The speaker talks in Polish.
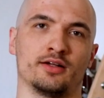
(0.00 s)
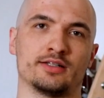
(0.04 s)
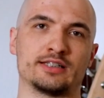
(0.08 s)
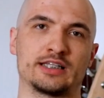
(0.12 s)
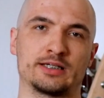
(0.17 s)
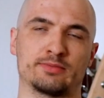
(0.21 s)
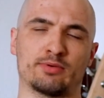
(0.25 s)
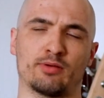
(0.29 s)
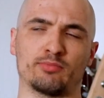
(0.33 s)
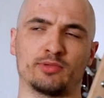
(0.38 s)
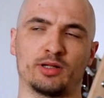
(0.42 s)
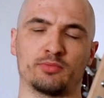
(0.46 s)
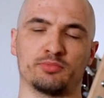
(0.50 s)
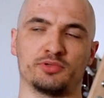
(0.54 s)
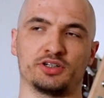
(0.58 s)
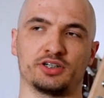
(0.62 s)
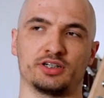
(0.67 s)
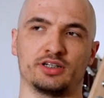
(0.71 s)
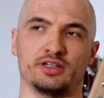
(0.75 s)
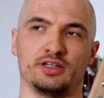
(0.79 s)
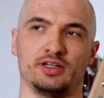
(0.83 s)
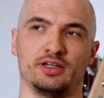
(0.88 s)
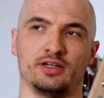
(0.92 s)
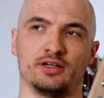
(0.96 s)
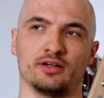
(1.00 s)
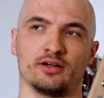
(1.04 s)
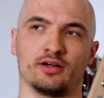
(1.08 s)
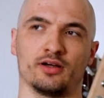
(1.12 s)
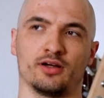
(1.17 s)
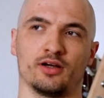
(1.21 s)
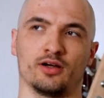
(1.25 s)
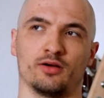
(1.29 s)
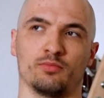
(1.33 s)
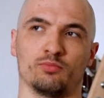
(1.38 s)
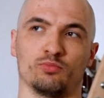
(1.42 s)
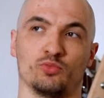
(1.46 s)
Co mam na myśli
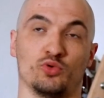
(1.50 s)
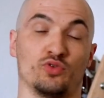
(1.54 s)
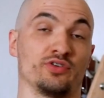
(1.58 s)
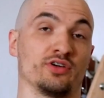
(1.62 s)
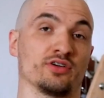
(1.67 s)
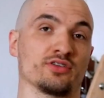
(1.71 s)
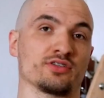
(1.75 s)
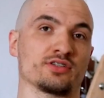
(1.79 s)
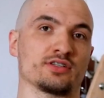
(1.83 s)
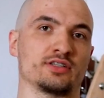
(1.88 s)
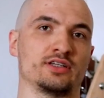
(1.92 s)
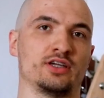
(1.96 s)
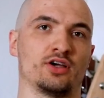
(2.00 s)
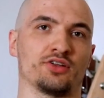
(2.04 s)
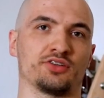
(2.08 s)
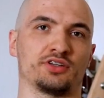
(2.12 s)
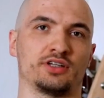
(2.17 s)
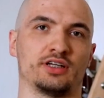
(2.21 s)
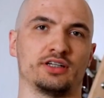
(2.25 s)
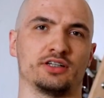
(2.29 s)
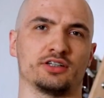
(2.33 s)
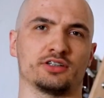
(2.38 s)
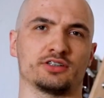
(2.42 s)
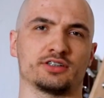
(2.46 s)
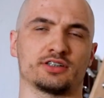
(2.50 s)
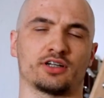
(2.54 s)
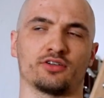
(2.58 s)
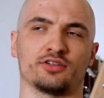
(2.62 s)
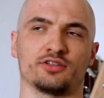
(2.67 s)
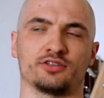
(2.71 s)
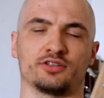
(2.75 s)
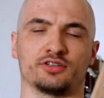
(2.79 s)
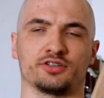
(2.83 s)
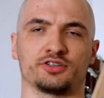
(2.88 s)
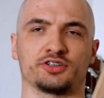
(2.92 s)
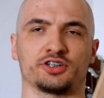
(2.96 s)
mówiąc nie od tej
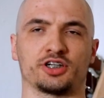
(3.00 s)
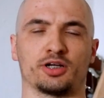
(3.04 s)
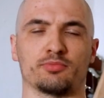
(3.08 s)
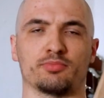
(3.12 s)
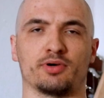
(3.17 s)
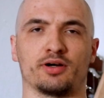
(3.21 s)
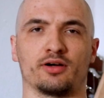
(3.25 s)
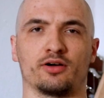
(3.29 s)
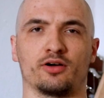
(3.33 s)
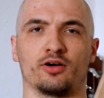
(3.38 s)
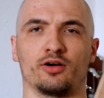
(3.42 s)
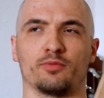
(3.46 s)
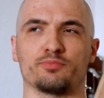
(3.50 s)
strony, co trzeba.